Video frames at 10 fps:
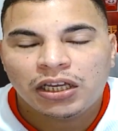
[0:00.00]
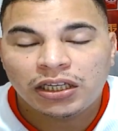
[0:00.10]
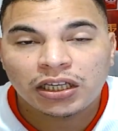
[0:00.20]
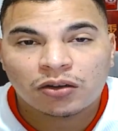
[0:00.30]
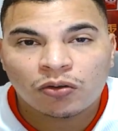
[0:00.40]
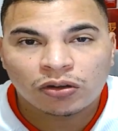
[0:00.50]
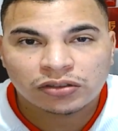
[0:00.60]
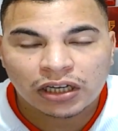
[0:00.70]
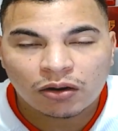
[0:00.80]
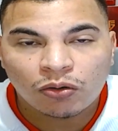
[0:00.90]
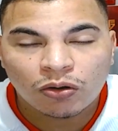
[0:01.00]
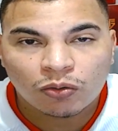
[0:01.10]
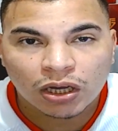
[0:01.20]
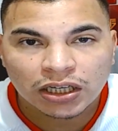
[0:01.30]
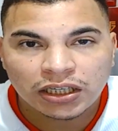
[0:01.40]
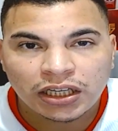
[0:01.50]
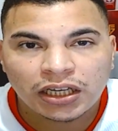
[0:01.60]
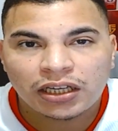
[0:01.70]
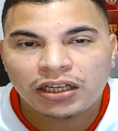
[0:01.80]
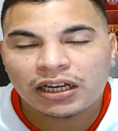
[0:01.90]
e contra o
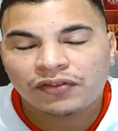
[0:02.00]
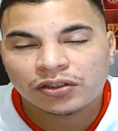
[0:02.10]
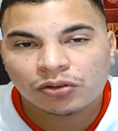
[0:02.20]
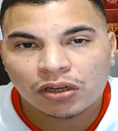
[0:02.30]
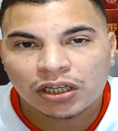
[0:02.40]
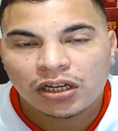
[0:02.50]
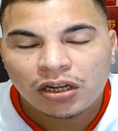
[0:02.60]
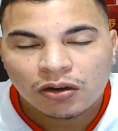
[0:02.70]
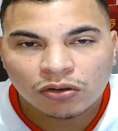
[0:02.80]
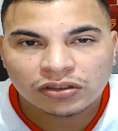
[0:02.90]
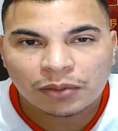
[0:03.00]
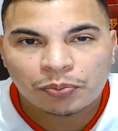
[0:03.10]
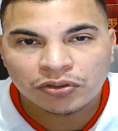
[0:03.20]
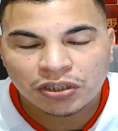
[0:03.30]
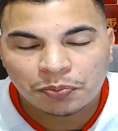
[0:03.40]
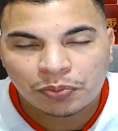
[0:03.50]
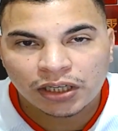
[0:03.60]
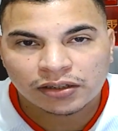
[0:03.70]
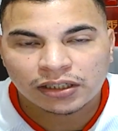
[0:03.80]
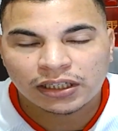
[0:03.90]
Guarani e a vitória contra a Ponte
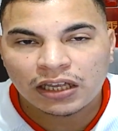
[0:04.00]
Preta.